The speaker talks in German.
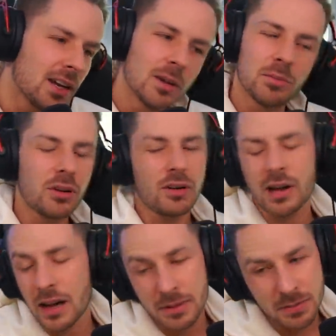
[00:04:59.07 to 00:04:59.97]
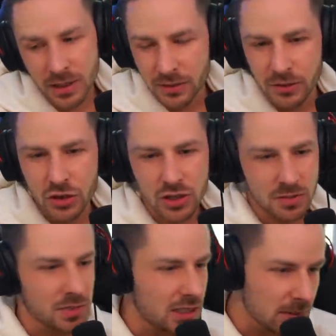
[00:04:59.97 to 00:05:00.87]
boah, habe ich mir gewünscht,
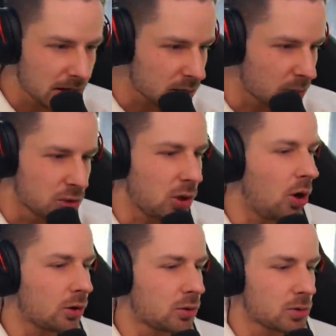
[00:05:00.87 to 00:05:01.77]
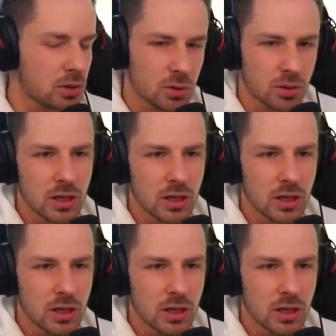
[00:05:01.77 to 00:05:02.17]
dass mich jemand umsorgt und so.